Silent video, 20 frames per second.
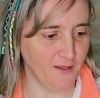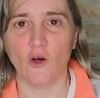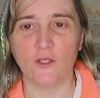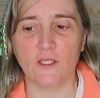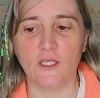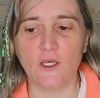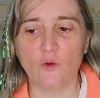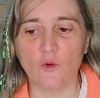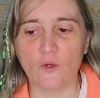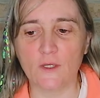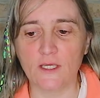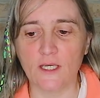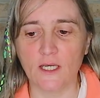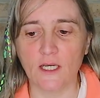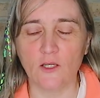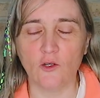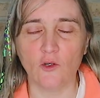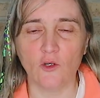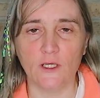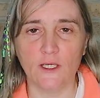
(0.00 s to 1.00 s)
En ce qui
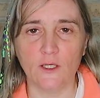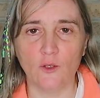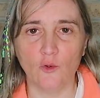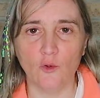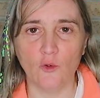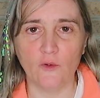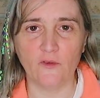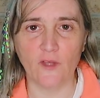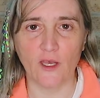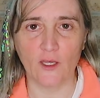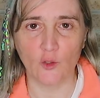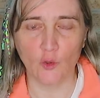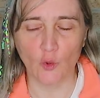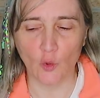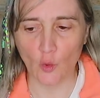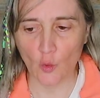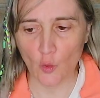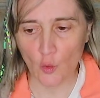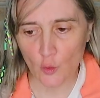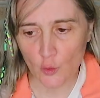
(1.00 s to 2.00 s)
concerne les deux teintes de
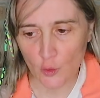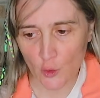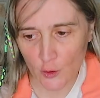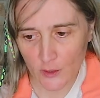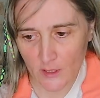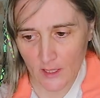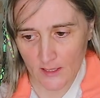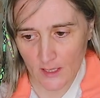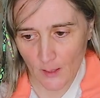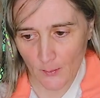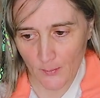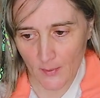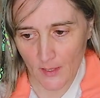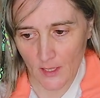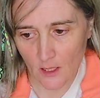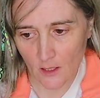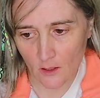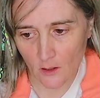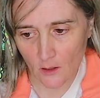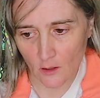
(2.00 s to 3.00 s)
rose, ça
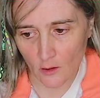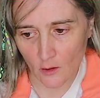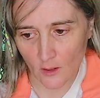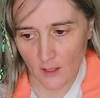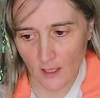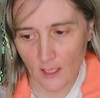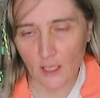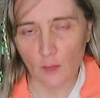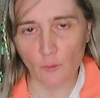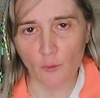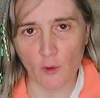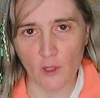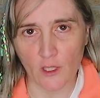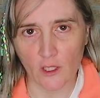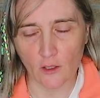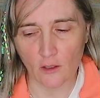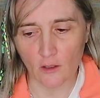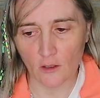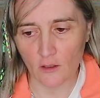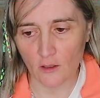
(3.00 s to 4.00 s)
s'appelle le
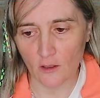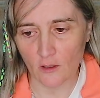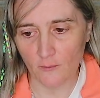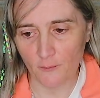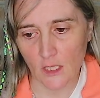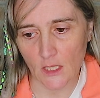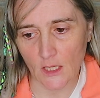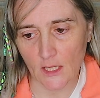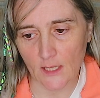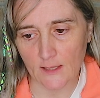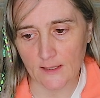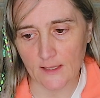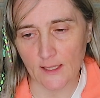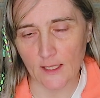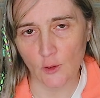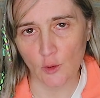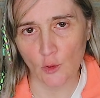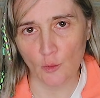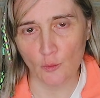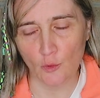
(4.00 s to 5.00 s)
Airbreaker. Et la
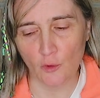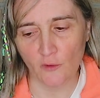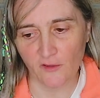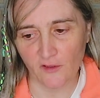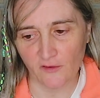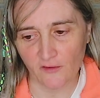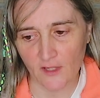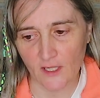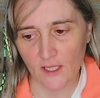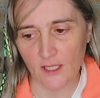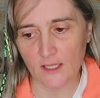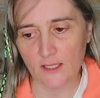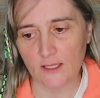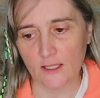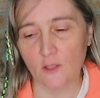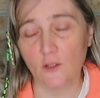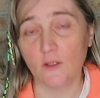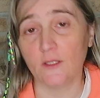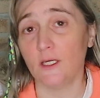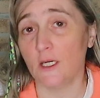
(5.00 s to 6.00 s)
teinte de mauve et vert,
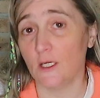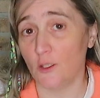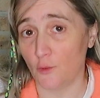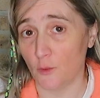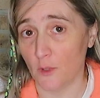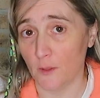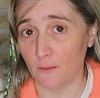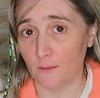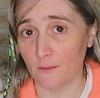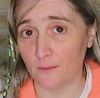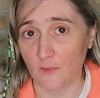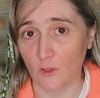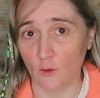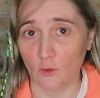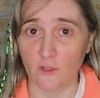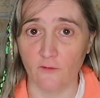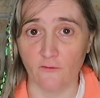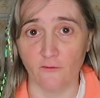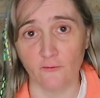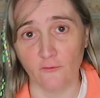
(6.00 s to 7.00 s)
c'est le Daydream. Donc
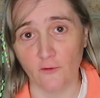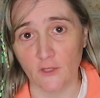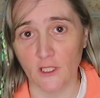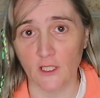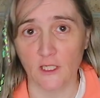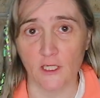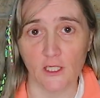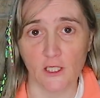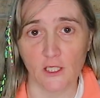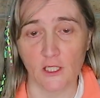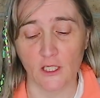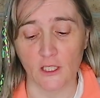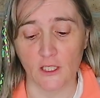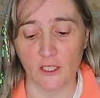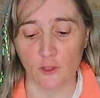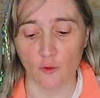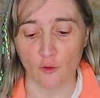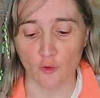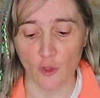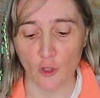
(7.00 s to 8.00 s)
si vous voulez
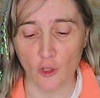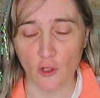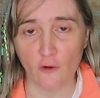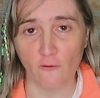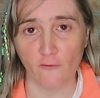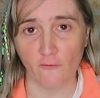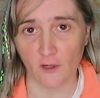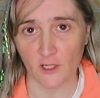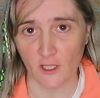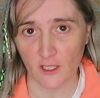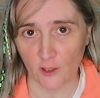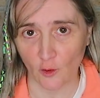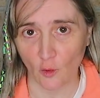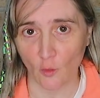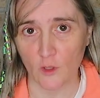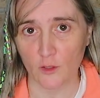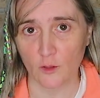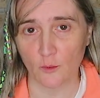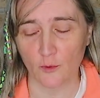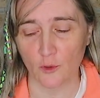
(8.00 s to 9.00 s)
les, couleurs, voilà les
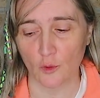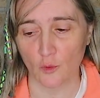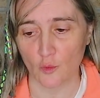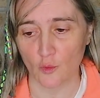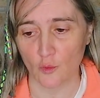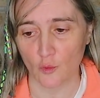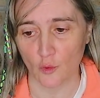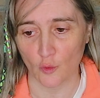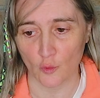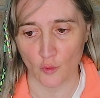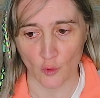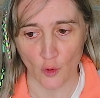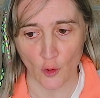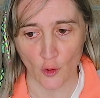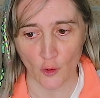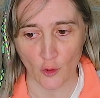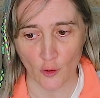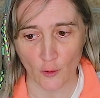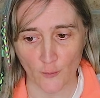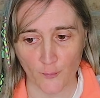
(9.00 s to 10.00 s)
trois options de couleurs.
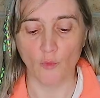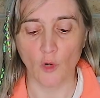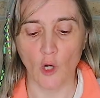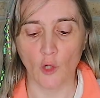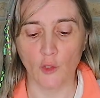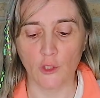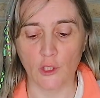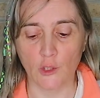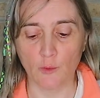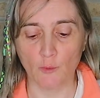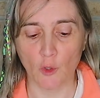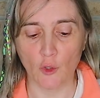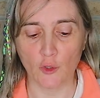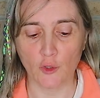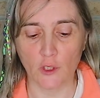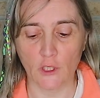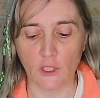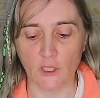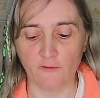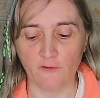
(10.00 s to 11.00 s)
Moi, honnêtement,
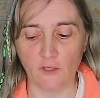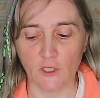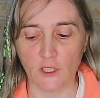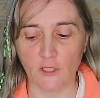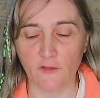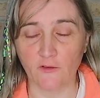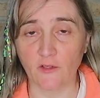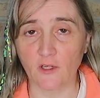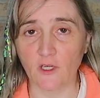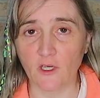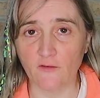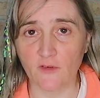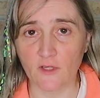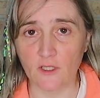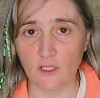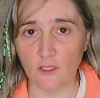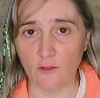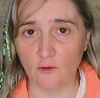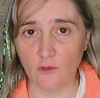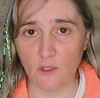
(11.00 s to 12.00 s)
ce clavier, il est très
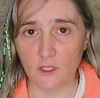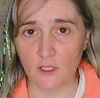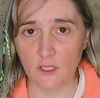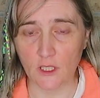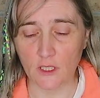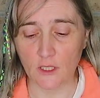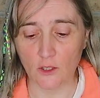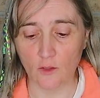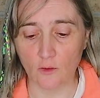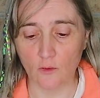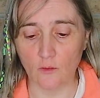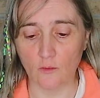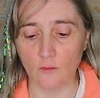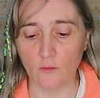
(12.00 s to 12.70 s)
facile d'utilisation.